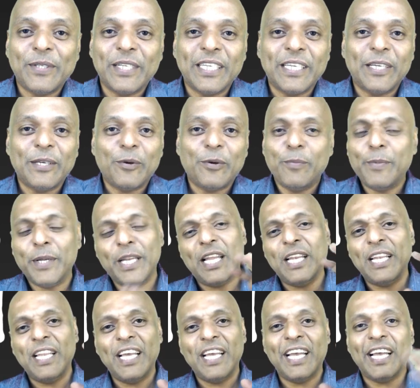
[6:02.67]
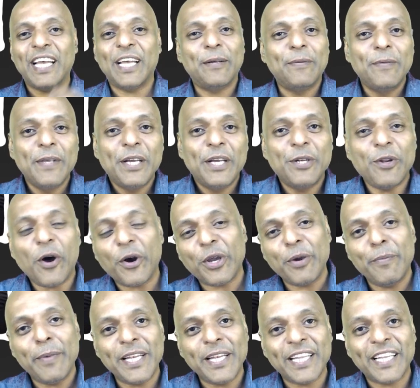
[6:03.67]
ஒரு ரொம்ப நல்ல
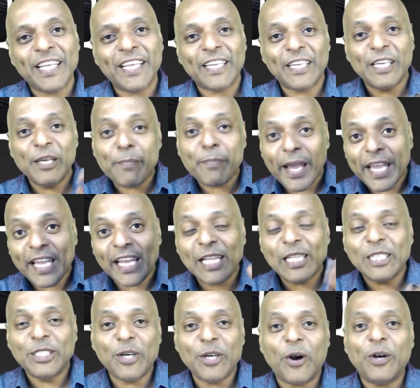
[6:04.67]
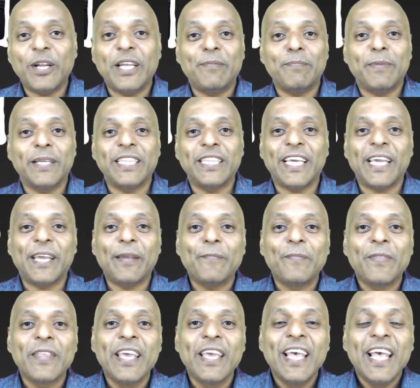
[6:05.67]
டாக்குமெண்டரி இருக்குது மைக்கேல் ஜார்டன் பற்றி
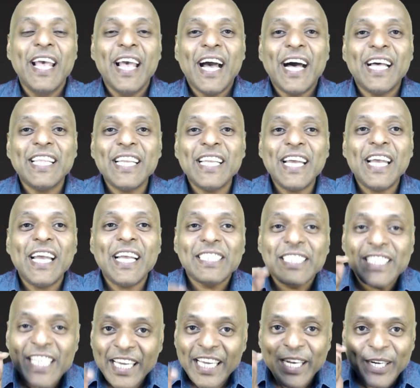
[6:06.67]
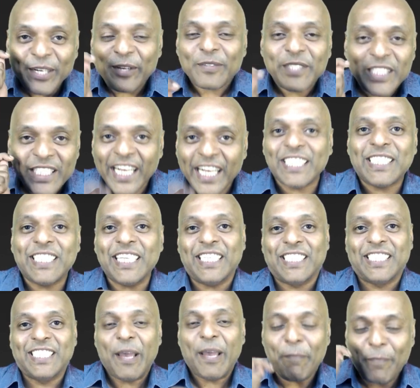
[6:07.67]
அதில் சீக்ரெட் ஆஃப்
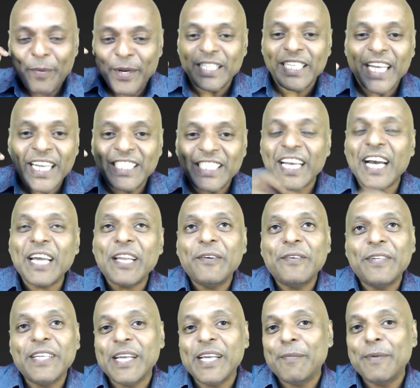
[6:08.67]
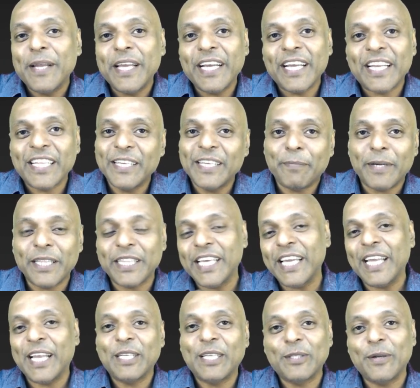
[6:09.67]
சக்ஸஸ் எப்படி ஜெயிச்சார் அவர் அப்படிங்கிறத
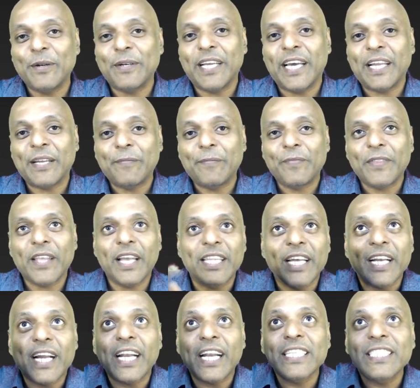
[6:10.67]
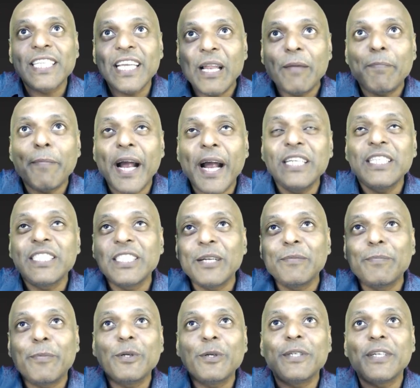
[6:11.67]
பற்றி சொல்கிறார் அந்த கடைசியில் பேண்ட்
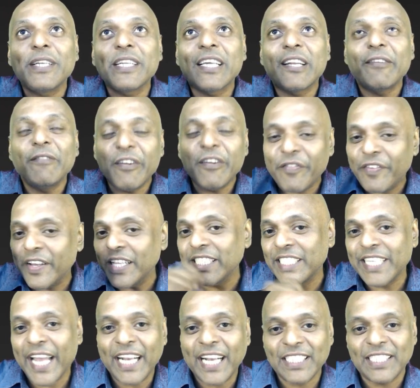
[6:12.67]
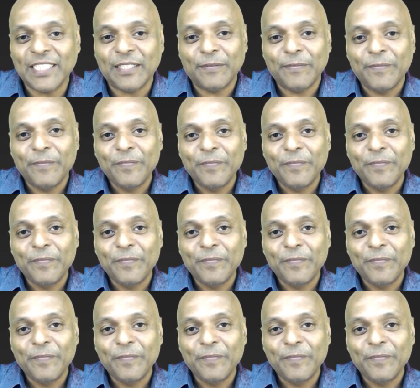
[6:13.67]
ஷர்ட் போட்டுட்ருக்கிறவர் ஃபில் ஜாக்சன்